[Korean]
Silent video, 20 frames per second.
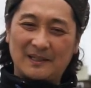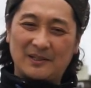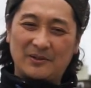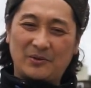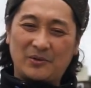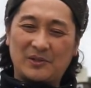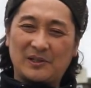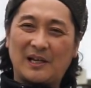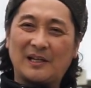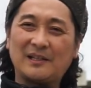
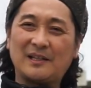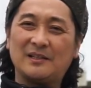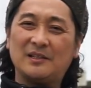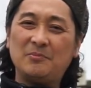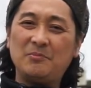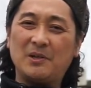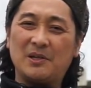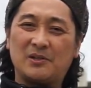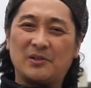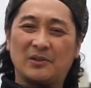이곳이 상당히
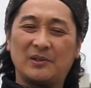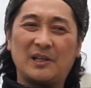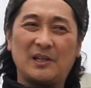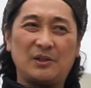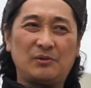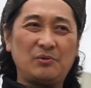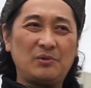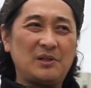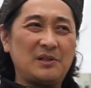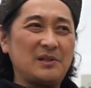의미 있죠 근데
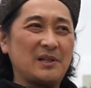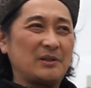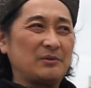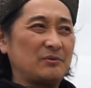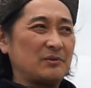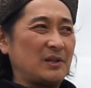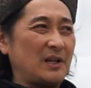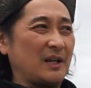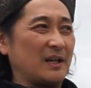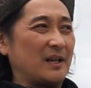이순신
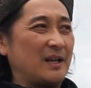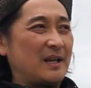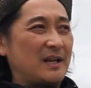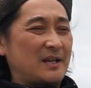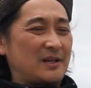장군이